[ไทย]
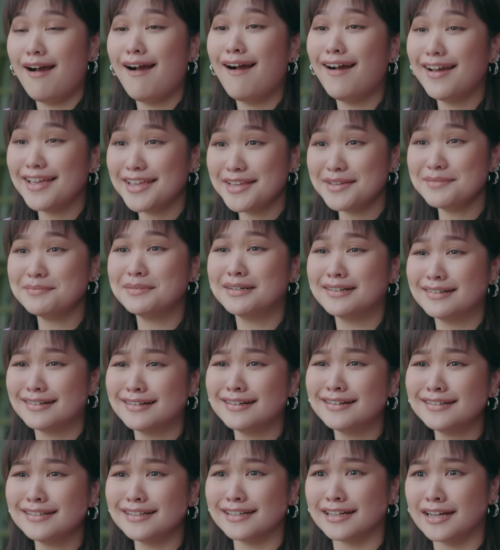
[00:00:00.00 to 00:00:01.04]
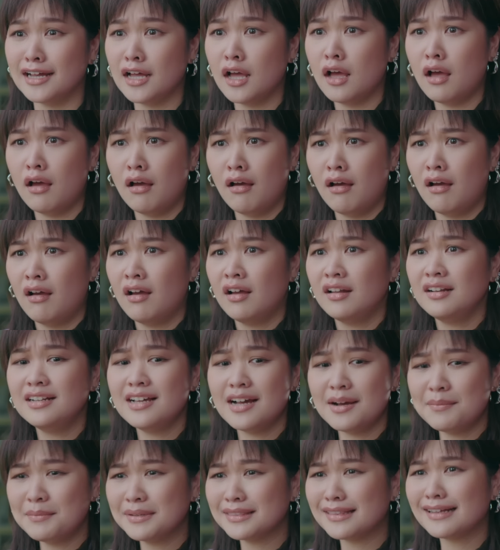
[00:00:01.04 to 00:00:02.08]
เฮ้ยมึง
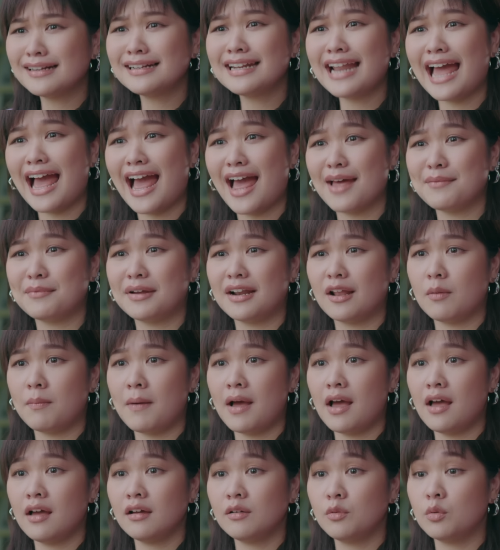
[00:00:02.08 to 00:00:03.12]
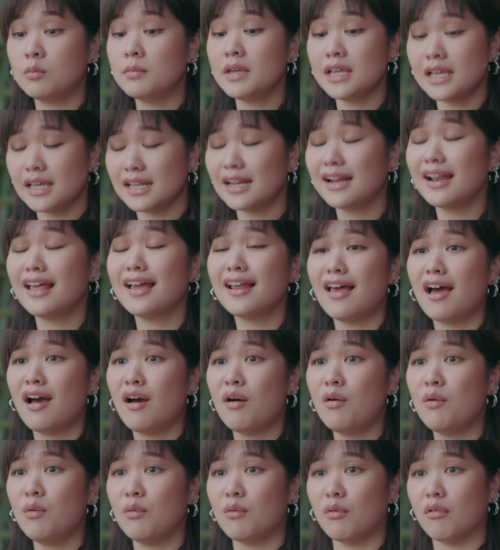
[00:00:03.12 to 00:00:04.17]
เรื่องมันตั้งนานมาแล้วป้ากูไม่คิดอะไรแล้
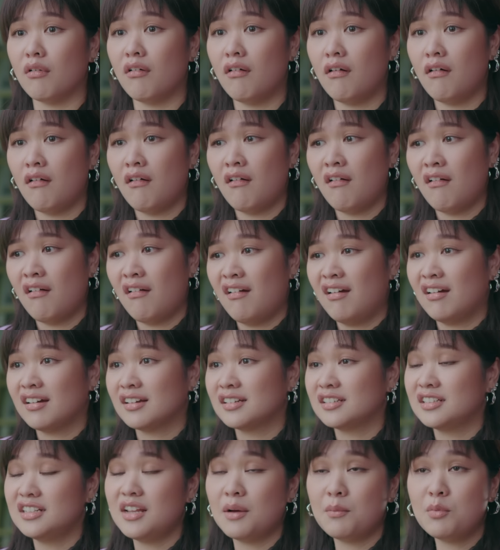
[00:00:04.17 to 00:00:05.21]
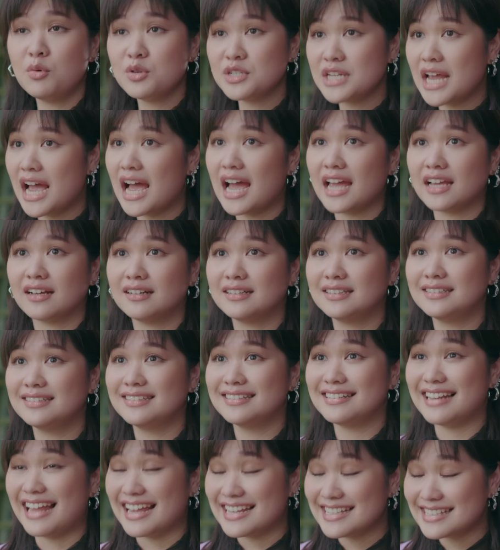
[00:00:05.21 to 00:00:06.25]
ว เรื่องผู้ชายก็คือ
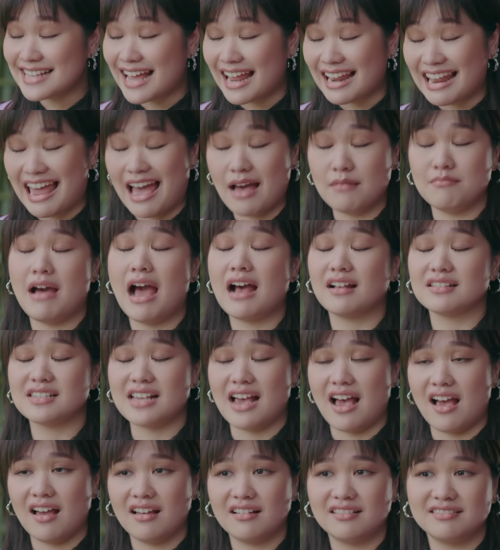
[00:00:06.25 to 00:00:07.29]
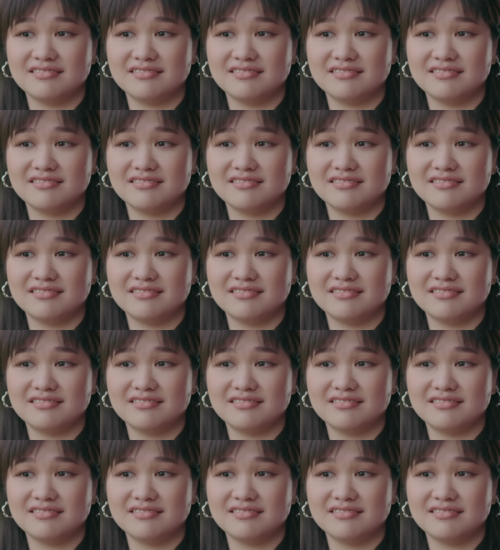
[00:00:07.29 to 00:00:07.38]
ไร้สาระมากจ้ะ